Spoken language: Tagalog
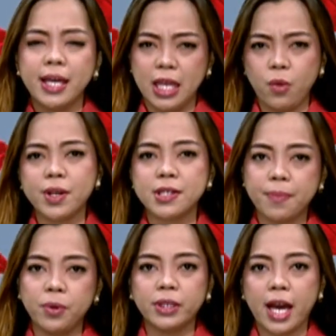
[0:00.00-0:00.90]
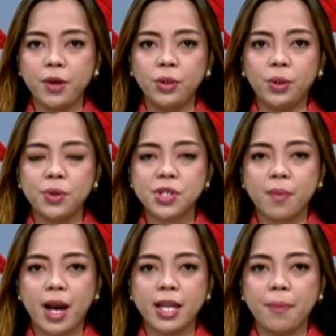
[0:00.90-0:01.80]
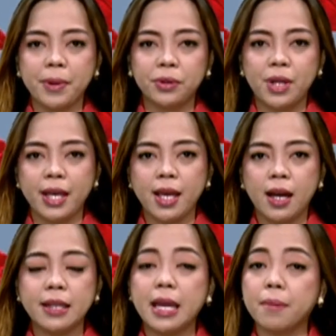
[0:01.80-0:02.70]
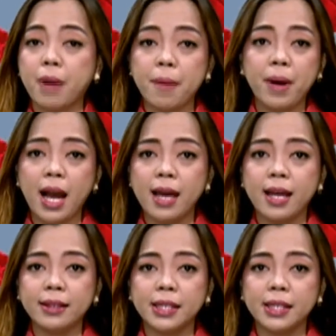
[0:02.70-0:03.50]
Iwas na po tayo doon sa mga napatunayang nagpapakalat